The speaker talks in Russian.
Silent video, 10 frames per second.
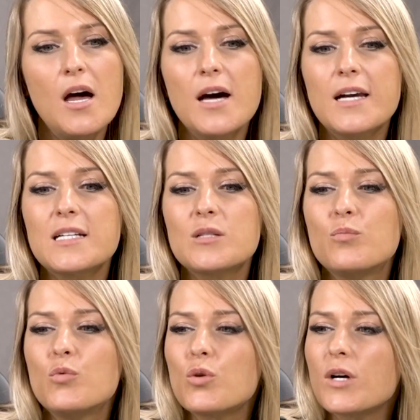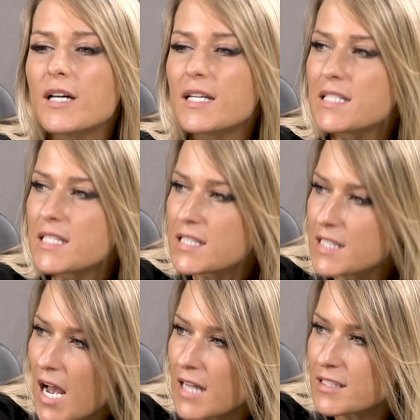
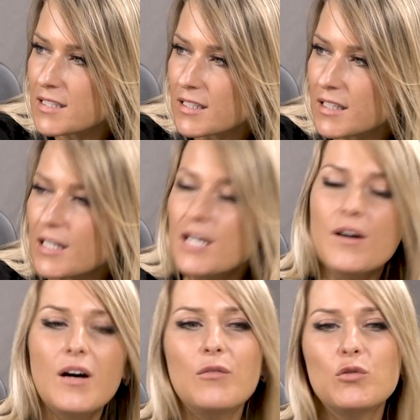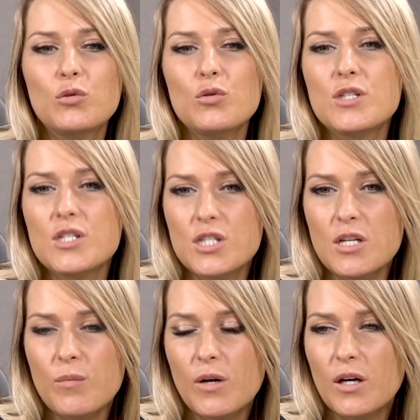разбюрократизации, а, вот той системы,
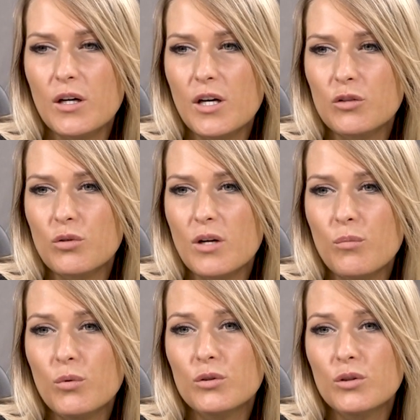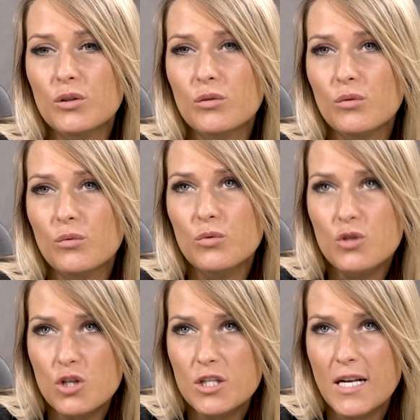которая работает, э,
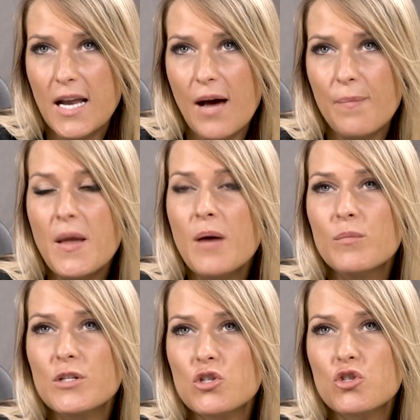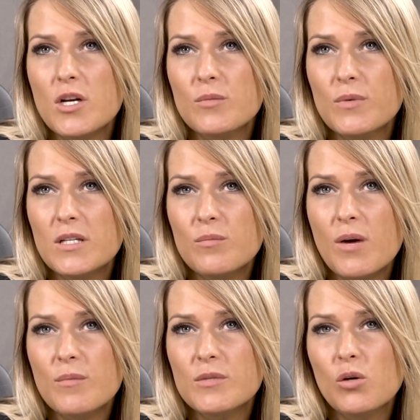учителя. Мы сейчас принимаем
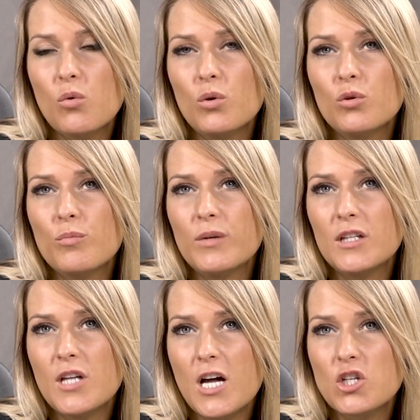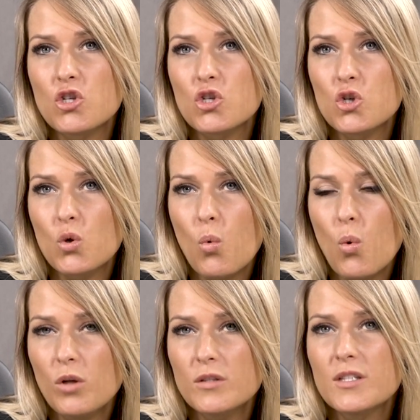закон о передаче
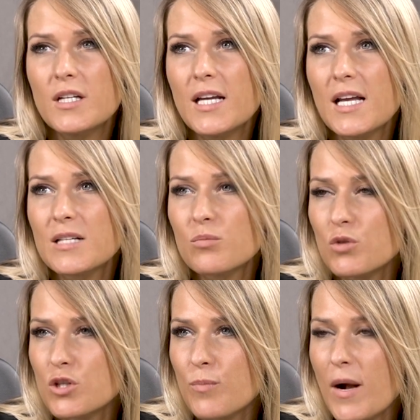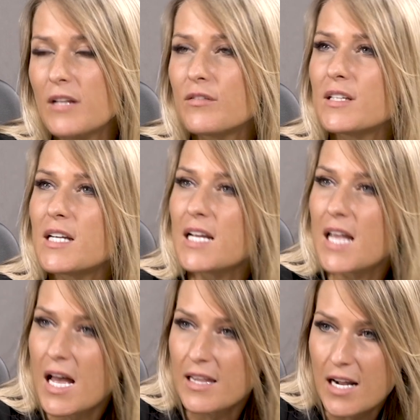школ с, реги- с муниципального на
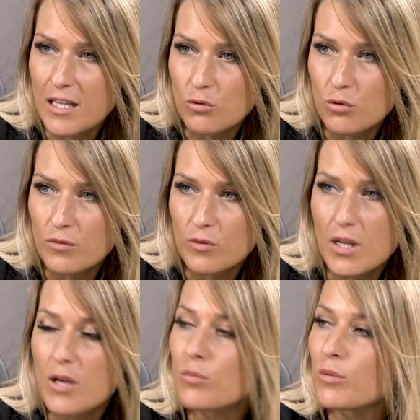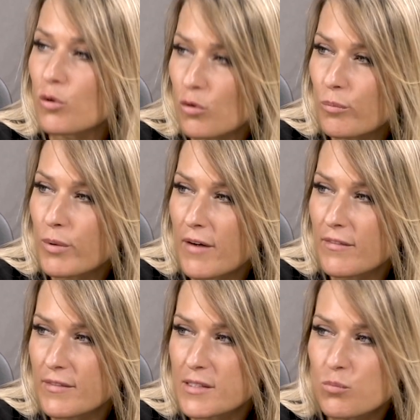региональный уровень, даем такое право и
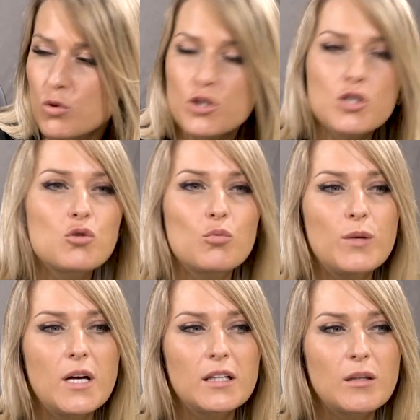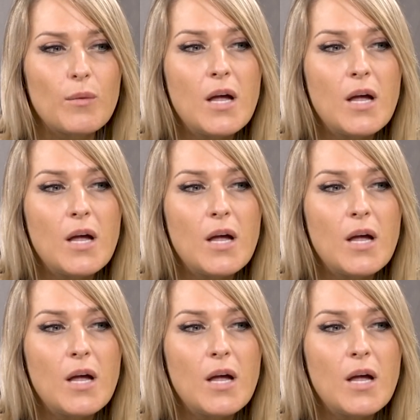возможность субъектам.